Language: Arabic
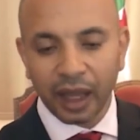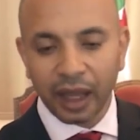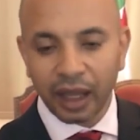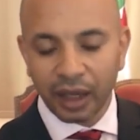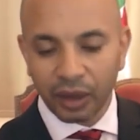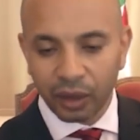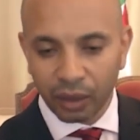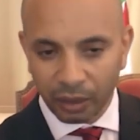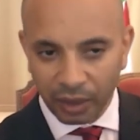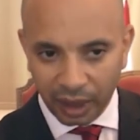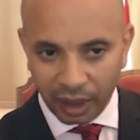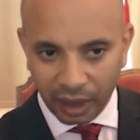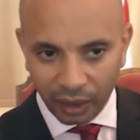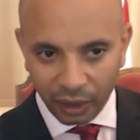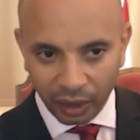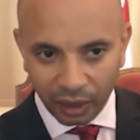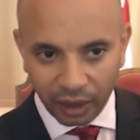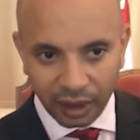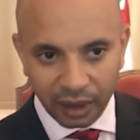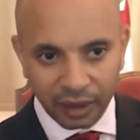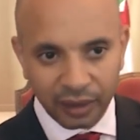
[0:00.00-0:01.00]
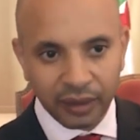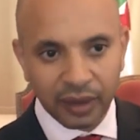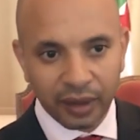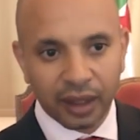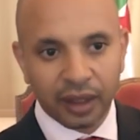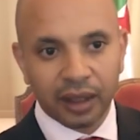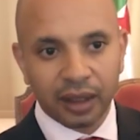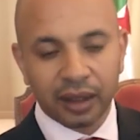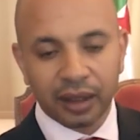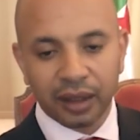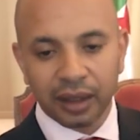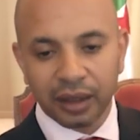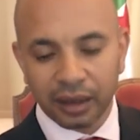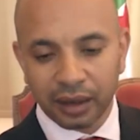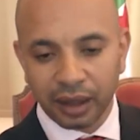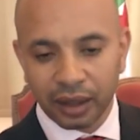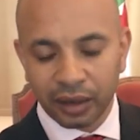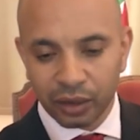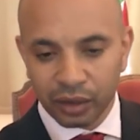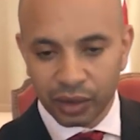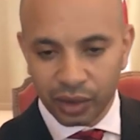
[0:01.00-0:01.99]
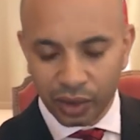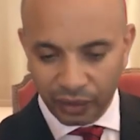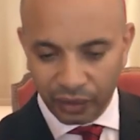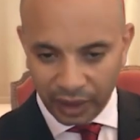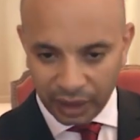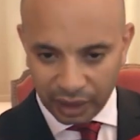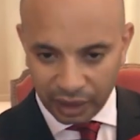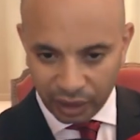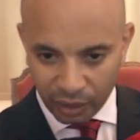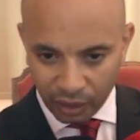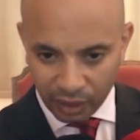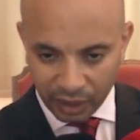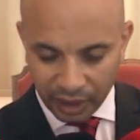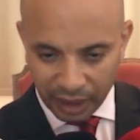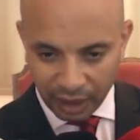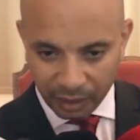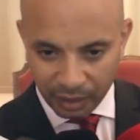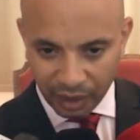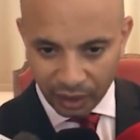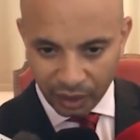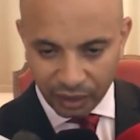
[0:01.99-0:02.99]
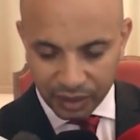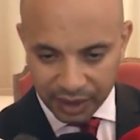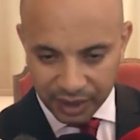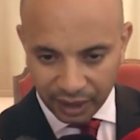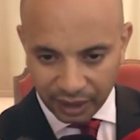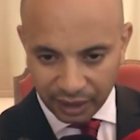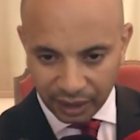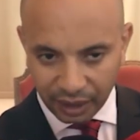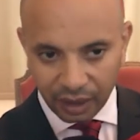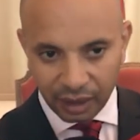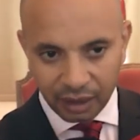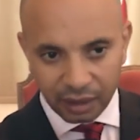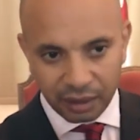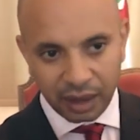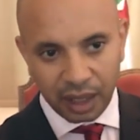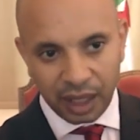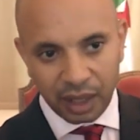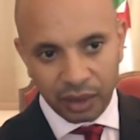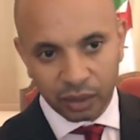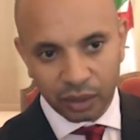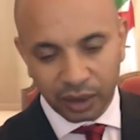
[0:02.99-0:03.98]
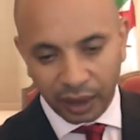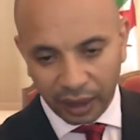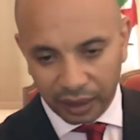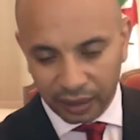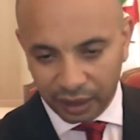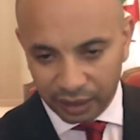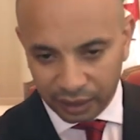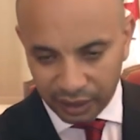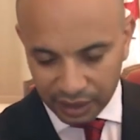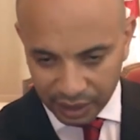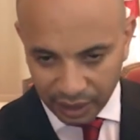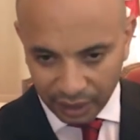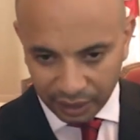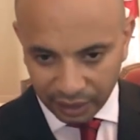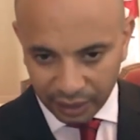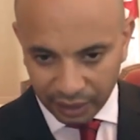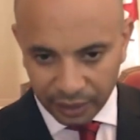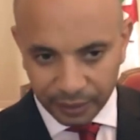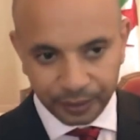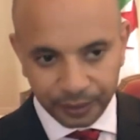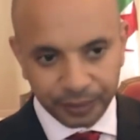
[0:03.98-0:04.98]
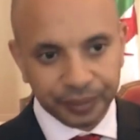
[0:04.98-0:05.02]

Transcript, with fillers: انه مره اخرى آه، انه نشوف يعني دوله الكاميرون الصديقه انه تقدر تستطيع